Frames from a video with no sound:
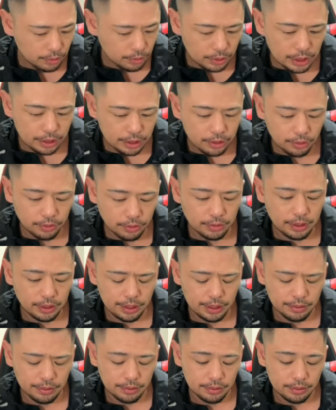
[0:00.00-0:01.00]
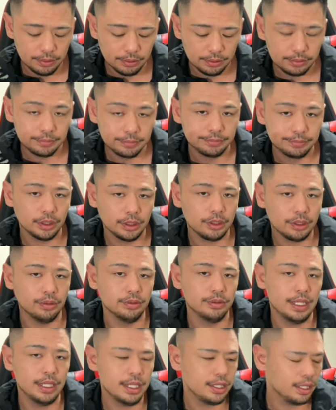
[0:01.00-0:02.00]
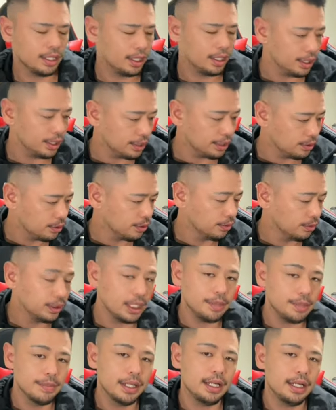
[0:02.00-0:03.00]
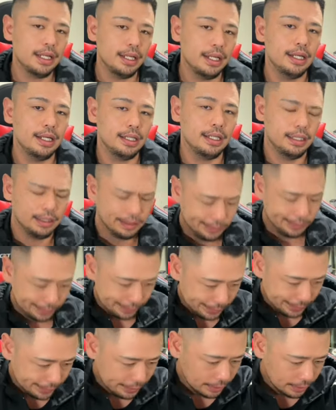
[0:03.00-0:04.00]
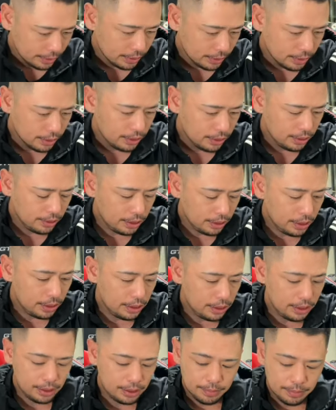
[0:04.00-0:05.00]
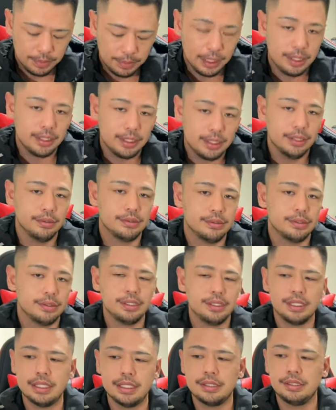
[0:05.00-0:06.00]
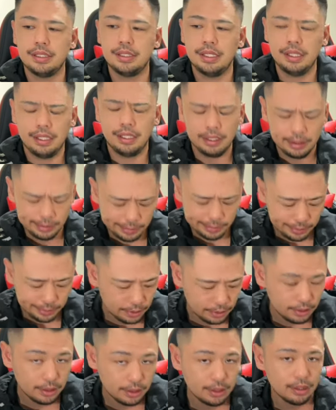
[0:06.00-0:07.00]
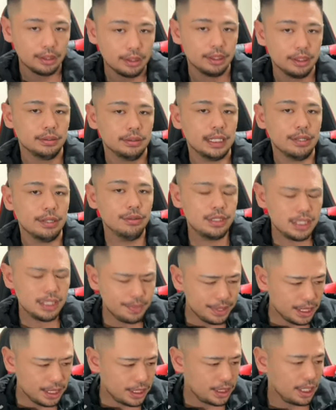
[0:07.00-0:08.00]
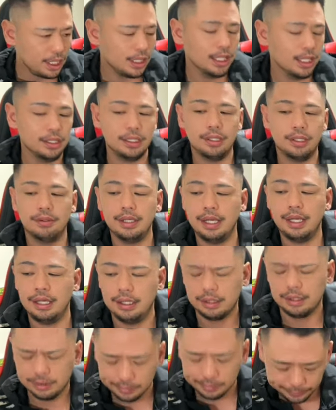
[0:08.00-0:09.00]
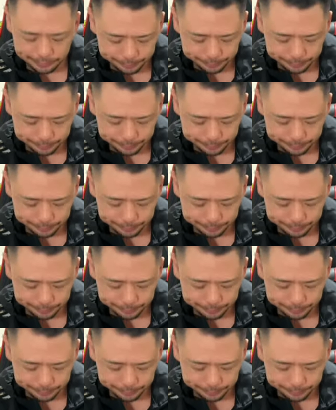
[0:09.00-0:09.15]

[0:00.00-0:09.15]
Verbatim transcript: なのか今日だよ。今日の朝から行く予定。今からねえバエさんのツイキャスでね、楽しみにしてたんだよ俺。